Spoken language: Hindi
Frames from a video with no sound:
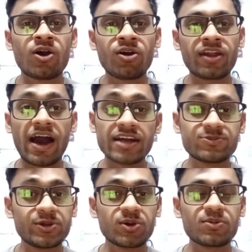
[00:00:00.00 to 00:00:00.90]
और आज
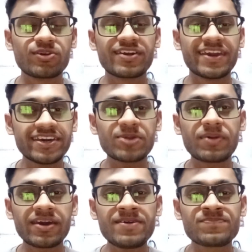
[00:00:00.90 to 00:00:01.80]
वीडियो अपलोड नहीं कर
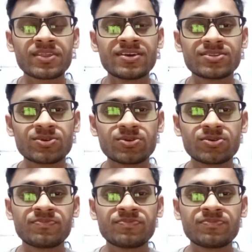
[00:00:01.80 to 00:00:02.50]
पाया तो